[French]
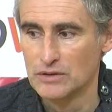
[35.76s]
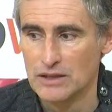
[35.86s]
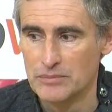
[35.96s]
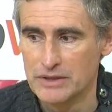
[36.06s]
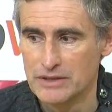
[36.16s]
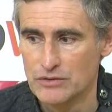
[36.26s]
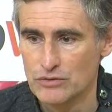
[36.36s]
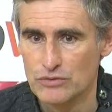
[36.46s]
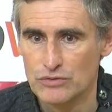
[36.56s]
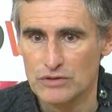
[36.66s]
après ça se
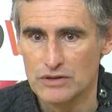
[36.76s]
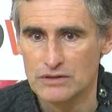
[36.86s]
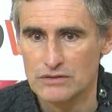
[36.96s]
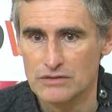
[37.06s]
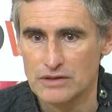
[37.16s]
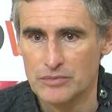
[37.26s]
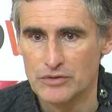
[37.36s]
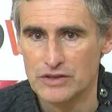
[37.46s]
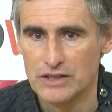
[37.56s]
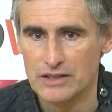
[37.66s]
joue sur, ces
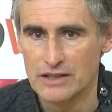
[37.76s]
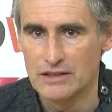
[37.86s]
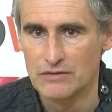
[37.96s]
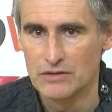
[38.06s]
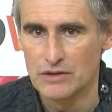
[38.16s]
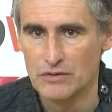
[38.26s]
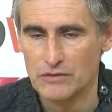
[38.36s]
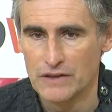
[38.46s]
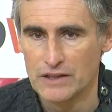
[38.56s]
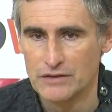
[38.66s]
petits détails qui, vont
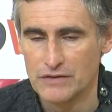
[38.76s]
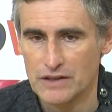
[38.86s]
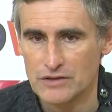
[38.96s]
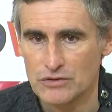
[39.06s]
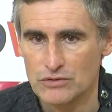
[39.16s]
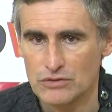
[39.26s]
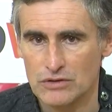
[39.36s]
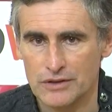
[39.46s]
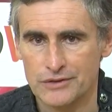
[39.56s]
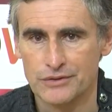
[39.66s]
faire la différence
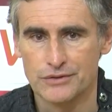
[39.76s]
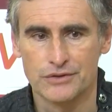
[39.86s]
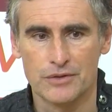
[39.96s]
sur, euh, sur ce